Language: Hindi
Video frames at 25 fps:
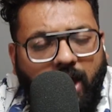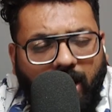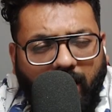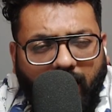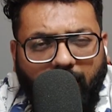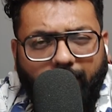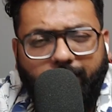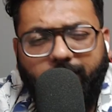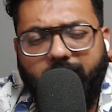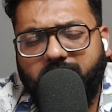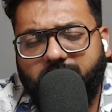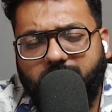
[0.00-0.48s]

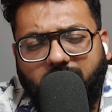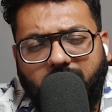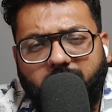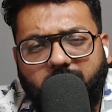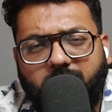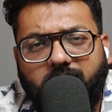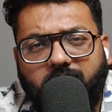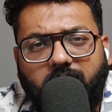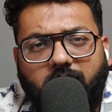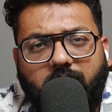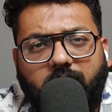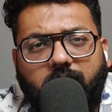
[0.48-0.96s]
आपका इस बारे
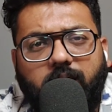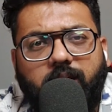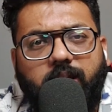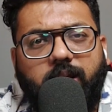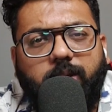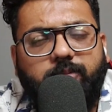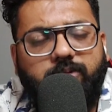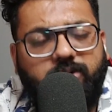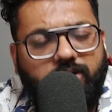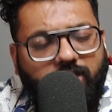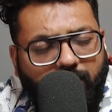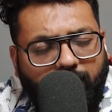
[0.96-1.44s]
में क्या कहना
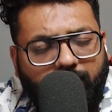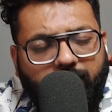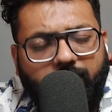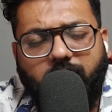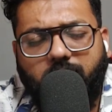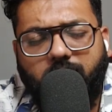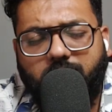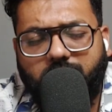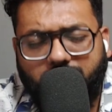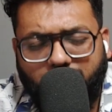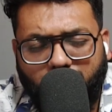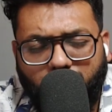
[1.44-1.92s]
है मुझे कमेंट
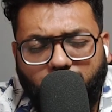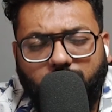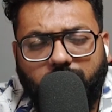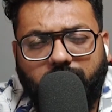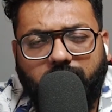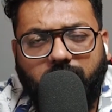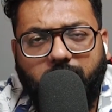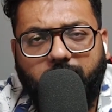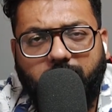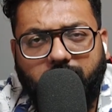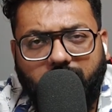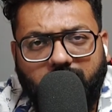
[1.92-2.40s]
करके ज़रूर
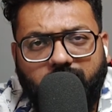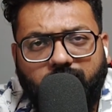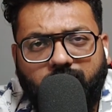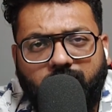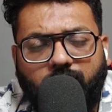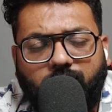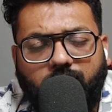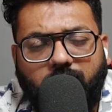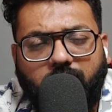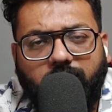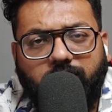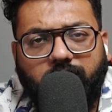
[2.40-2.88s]
बताएं मेरे
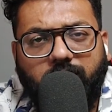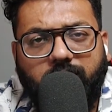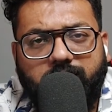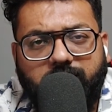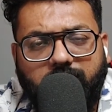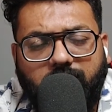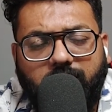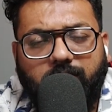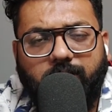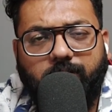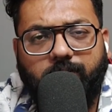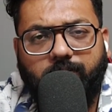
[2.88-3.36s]
चुनी फिलहाल नहीं
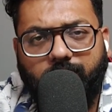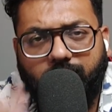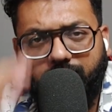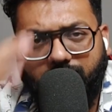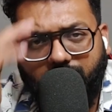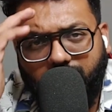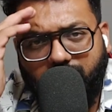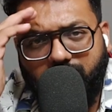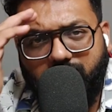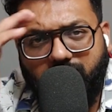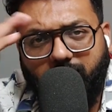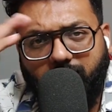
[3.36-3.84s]
जय हिंद
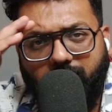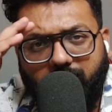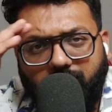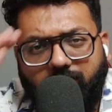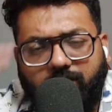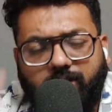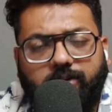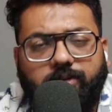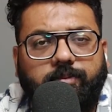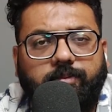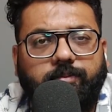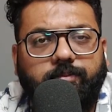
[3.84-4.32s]
जय
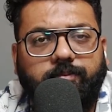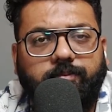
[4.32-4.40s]
भारत